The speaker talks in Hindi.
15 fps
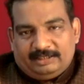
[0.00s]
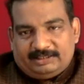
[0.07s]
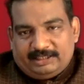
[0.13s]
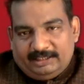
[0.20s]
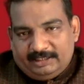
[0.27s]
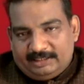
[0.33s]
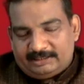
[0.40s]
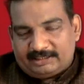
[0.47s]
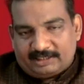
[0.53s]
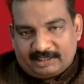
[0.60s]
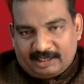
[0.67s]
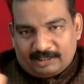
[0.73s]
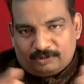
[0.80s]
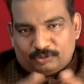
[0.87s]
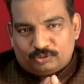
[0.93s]
दिल्ली की
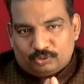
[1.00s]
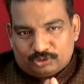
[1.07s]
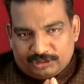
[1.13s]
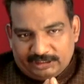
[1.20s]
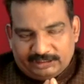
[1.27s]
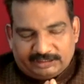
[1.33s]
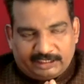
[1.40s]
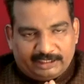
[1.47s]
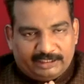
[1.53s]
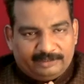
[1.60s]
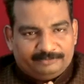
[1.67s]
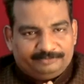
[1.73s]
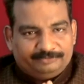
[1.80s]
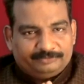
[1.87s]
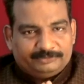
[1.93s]
सरकार को सोचनी चाहिए
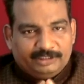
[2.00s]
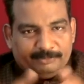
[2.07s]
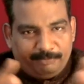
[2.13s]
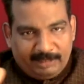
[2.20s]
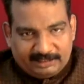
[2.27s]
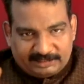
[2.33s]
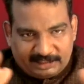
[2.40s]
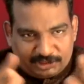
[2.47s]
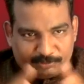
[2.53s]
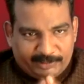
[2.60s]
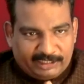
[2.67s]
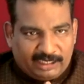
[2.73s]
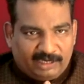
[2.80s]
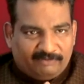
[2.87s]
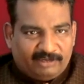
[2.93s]
मैं इस
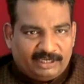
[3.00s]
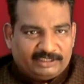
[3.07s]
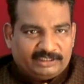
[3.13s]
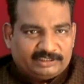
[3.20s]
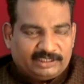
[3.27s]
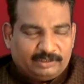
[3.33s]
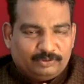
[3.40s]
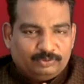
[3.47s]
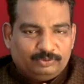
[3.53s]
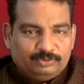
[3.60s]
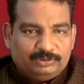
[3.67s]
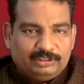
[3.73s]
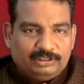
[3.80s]
जजमेंट का हवाला देता हूँ